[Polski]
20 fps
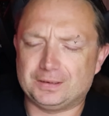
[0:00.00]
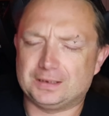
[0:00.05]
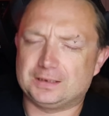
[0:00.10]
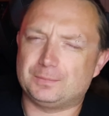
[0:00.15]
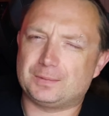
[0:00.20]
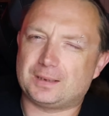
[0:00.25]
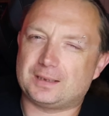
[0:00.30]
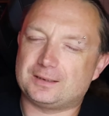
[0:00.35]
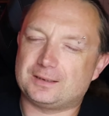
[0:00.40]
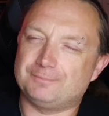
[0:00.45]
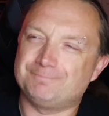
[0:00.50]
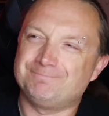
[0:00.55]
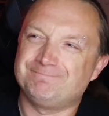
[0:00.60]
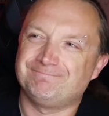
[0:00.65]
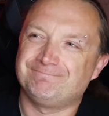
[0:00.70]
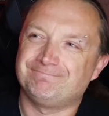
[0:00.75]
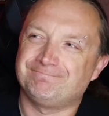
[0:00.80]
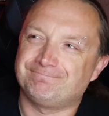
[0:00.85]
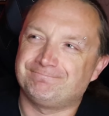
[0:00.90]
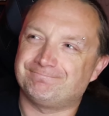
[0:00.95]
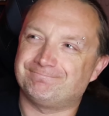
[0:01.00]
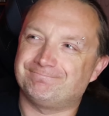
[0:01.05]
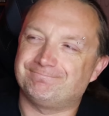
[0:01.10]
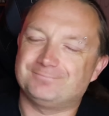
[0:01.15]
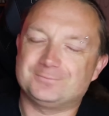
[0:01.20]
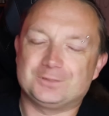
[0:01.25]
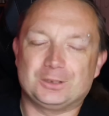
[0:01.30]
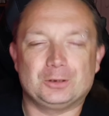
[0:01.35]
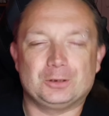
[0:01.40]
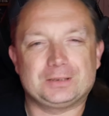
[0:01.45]
Tym razem Mm,
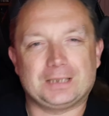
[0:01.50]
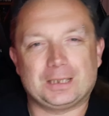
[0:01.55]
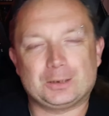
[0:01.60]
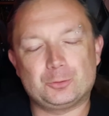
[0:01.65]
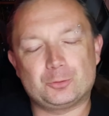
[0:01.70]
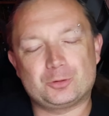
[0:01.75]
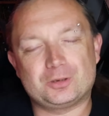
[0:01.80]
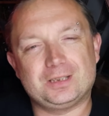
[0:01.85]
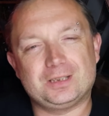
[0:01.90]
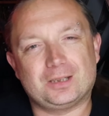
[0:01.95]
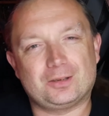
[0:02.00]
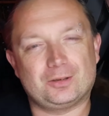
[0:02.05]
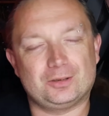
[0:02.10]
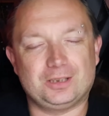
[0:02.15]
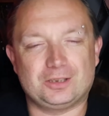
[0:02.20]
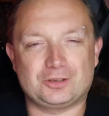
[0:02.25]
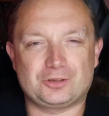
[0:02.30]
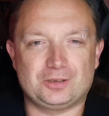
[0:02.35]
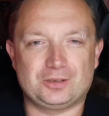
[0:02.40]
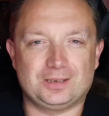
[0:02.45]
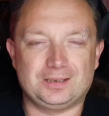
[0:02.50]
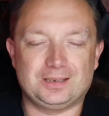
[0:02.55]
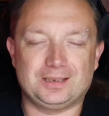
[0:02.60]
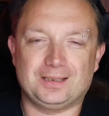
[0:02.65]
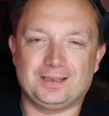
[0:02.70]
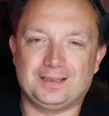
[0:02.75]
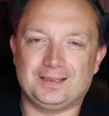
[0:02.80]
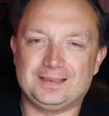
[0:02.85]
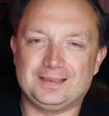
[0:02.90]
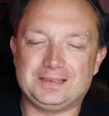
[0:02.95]
no tak już niekoniecznie, nie,
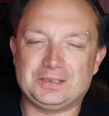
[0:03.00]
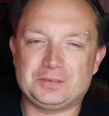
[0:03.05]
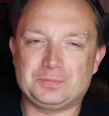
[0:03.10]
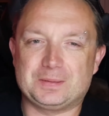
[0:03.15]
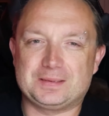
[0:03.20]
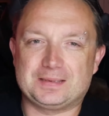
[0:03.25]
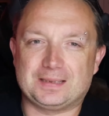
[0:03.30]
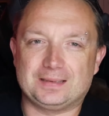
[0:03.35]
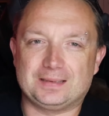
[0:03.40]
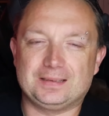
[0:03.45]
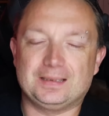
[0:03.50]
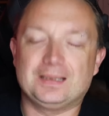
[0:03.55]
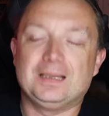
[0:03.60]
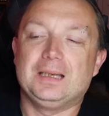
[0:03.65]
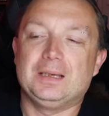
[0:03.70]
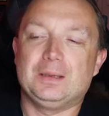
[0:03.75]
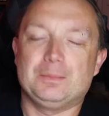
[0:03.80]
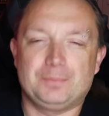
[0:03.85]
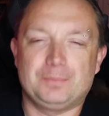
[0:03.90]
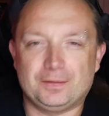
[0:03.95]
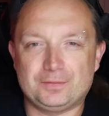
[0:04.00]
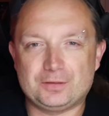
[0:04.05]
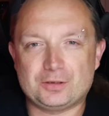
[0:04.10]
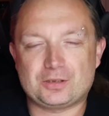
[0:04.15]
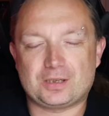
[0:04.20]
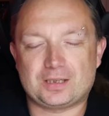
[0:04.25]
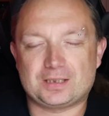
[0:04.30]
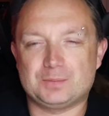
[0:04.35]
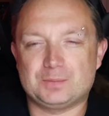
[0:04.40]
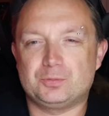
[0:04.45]
e, niespecjalnie. Pewne
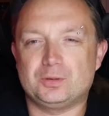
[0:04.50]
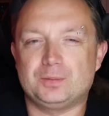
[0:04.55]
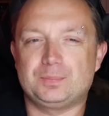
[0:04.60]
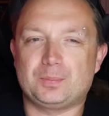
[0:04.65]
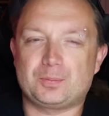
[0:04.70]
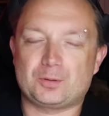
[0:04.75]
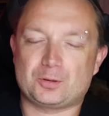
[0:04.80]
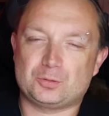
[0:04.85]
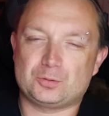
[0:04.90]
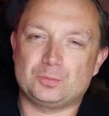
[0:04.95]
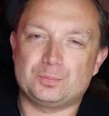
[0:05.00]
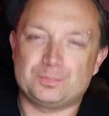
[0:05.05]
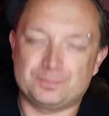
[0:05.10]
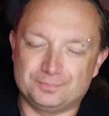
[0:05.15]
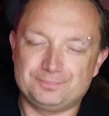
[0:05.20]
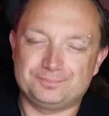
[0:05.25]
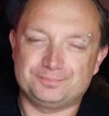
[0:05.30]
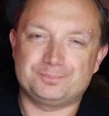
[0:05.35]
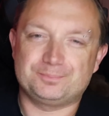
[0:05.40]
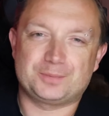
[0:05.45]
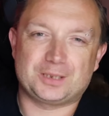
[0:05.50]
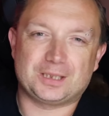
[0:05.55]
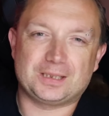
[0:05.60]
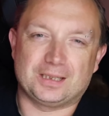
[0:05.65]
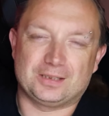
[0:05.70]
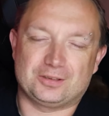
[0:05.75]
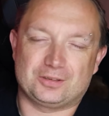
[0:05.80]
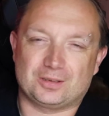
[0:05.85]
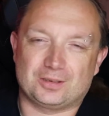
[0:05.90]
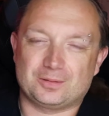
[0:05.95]
żarty były po prostu
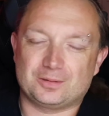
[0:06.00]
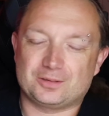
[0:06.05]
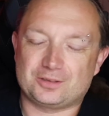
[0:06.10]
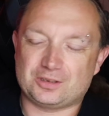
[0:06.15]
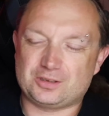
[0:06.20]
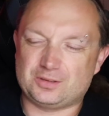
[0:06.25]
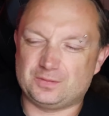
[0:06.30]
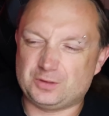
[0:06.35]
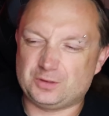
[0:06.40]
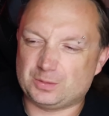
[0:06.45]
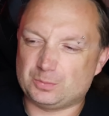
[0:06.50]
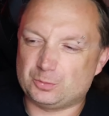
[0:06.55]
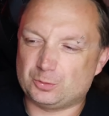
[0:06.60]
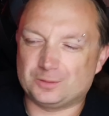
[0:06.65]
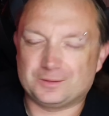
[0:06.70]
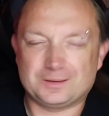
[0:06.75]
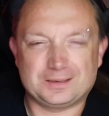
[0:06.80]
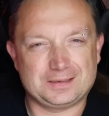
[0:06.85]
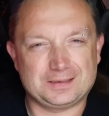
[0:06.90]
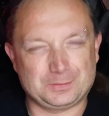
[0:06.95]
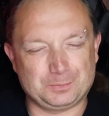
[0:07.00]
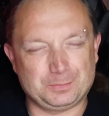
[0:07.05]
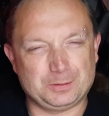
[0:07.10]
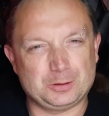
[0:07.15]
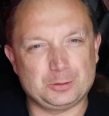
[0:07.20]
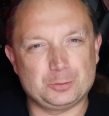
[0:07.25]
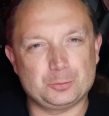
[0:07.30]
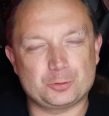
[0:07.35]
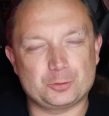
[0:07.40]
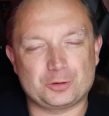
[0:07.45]
przegięcie. To rzeczywiście było zbyt
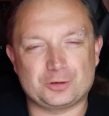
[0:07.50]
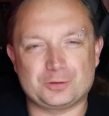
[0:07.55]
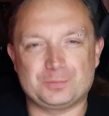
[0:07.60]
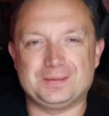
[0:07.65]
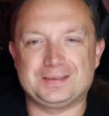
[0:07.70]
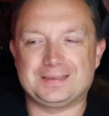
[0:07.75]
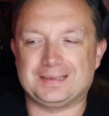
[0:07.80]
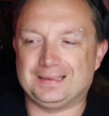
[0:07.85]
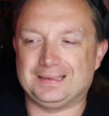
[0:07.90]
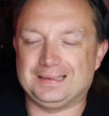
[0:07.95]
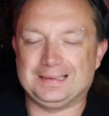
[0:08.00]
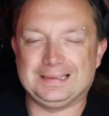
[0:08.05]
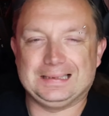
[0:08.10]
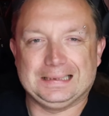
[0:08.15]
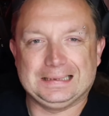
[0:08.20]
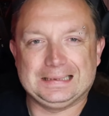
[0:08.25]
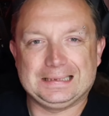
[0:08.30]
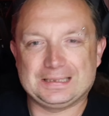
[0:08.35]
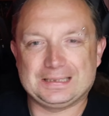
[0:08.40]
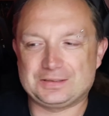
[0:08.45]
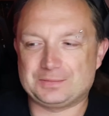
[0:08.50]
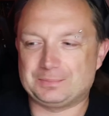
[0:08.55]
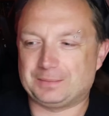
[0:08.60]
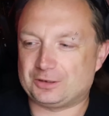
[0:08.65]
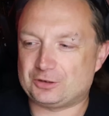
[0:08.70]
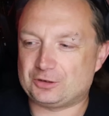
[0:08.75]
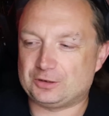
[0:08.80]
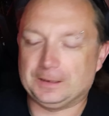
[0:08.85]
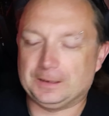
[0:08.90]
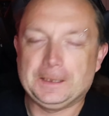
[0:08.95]
dużo, zbyt e,
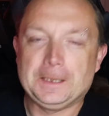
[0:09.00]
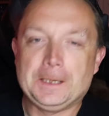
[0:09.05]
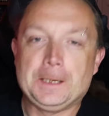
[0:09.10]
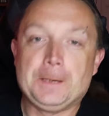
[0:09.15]
niesmacznie.